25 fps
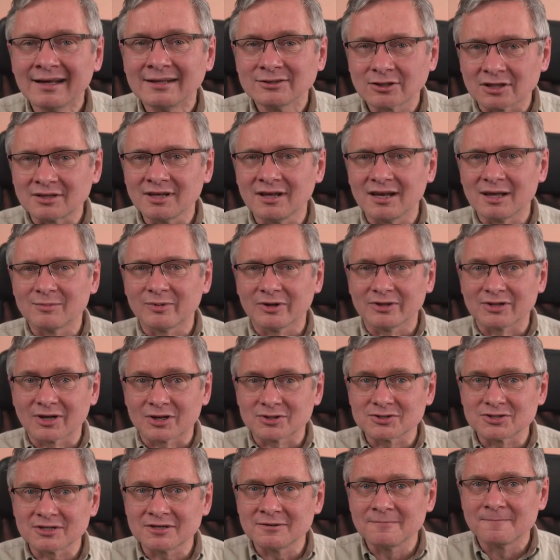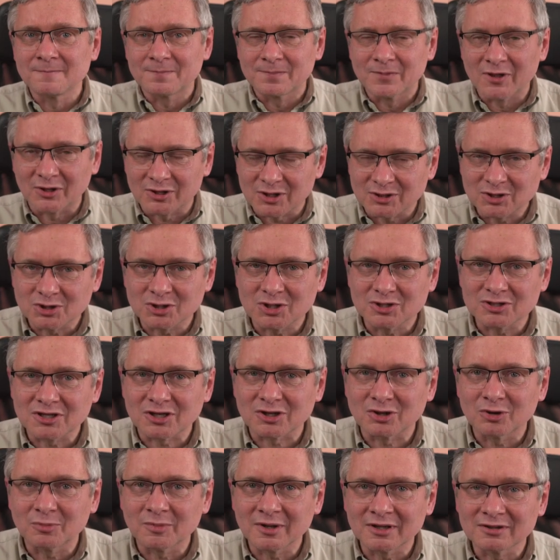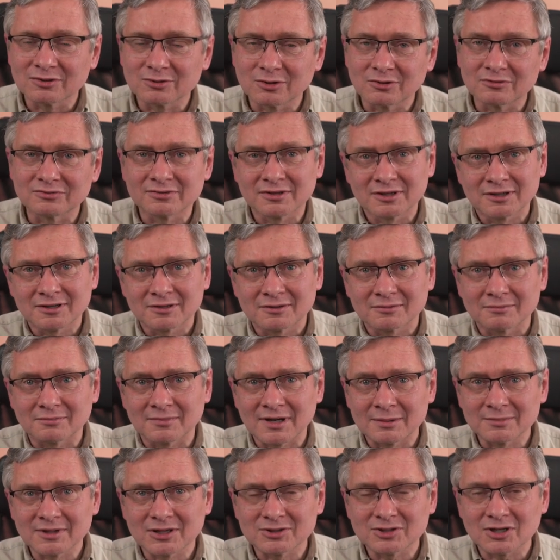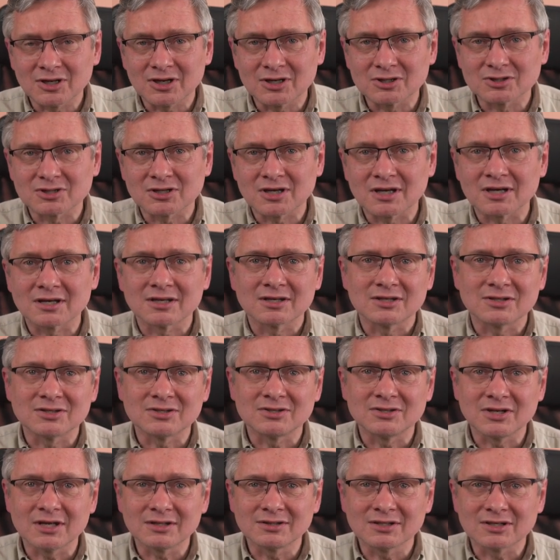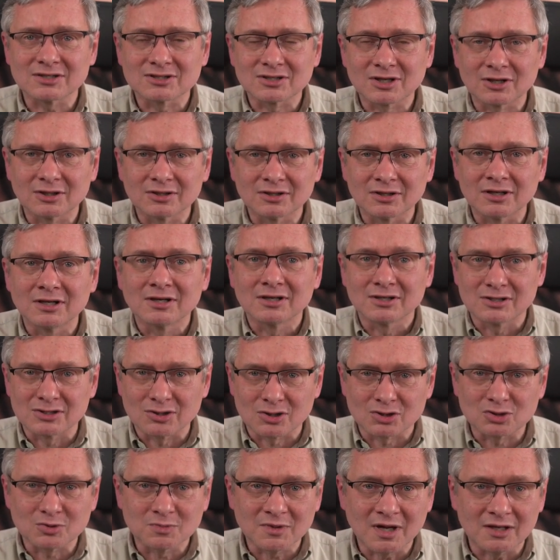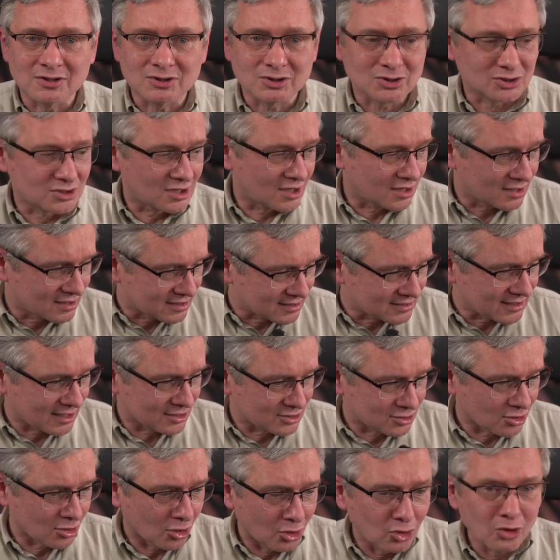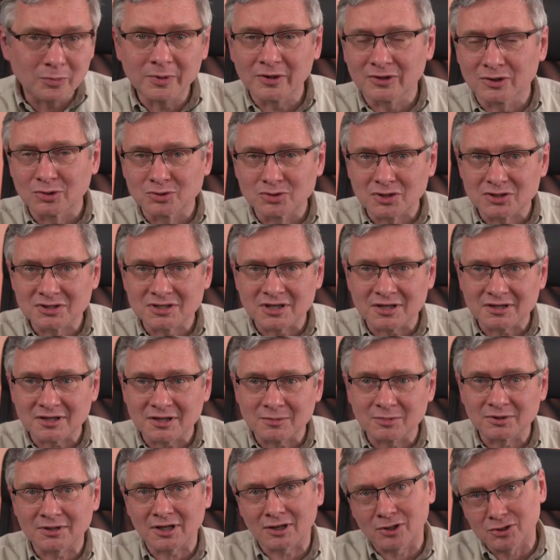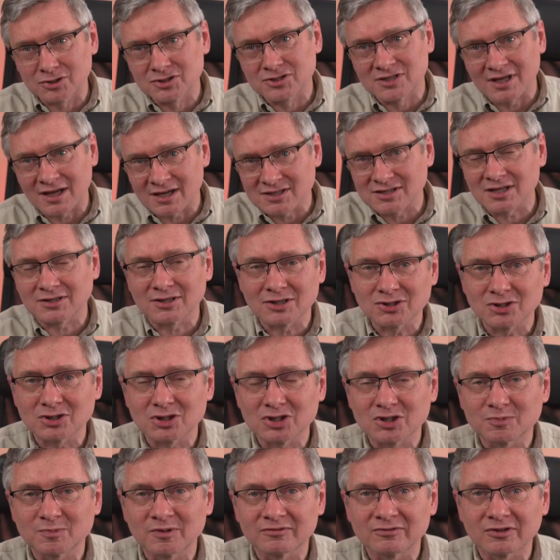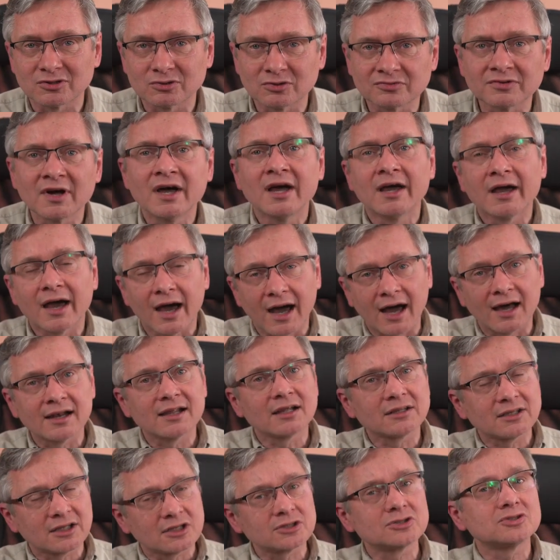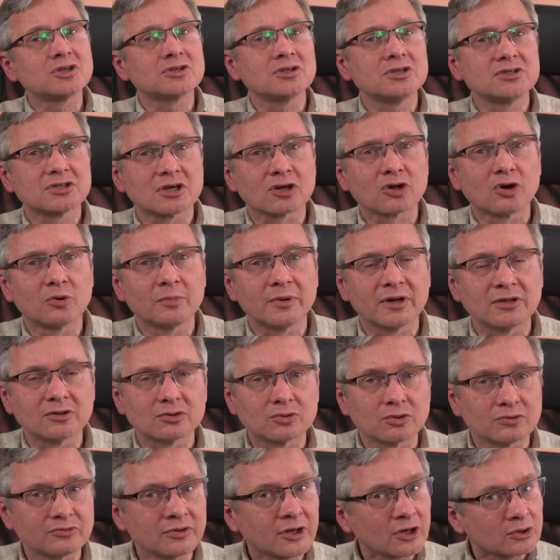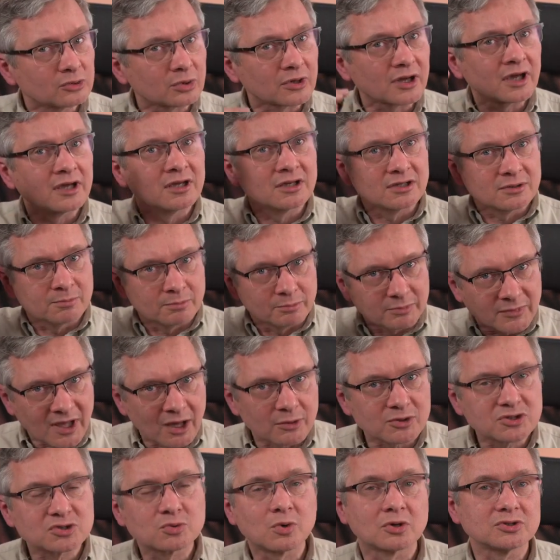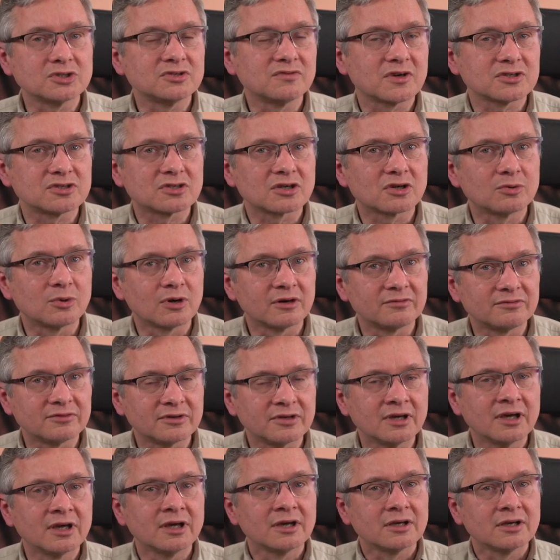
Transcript: To tyle, moi drodzy. To te 10 argumentów. Mam nadzieję, że z jednej strony zrozumieliście, za co lubię to urządzenie, bo tak od serca te 10 powodów, ale też 10 argumentów, które miały schłodzić wasze głowy